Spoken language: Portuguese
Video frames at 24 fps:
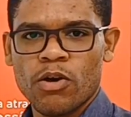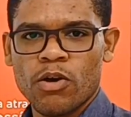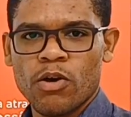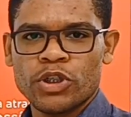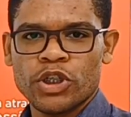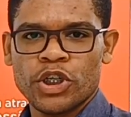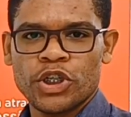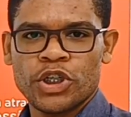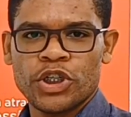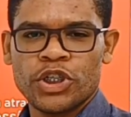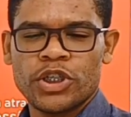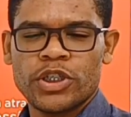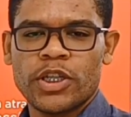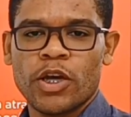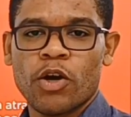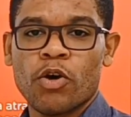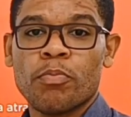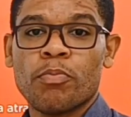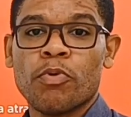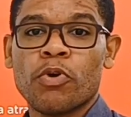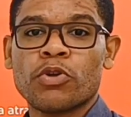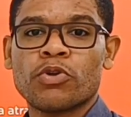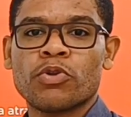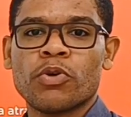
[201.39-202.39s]
onde a gente tem a
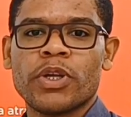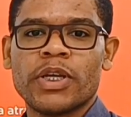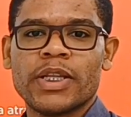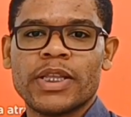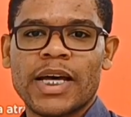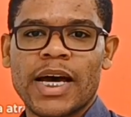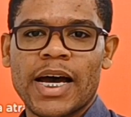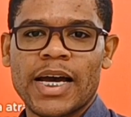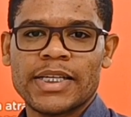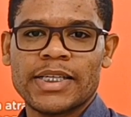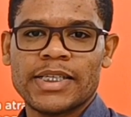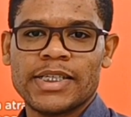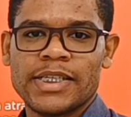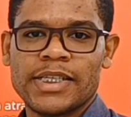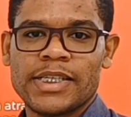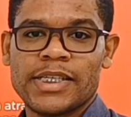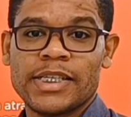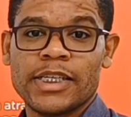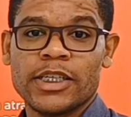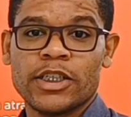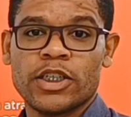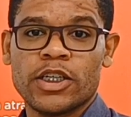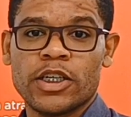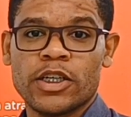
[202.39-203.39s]
oportunidade de
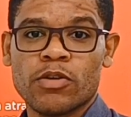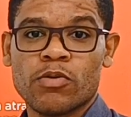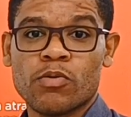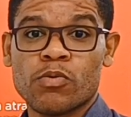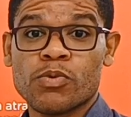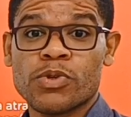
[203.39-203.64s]
sentir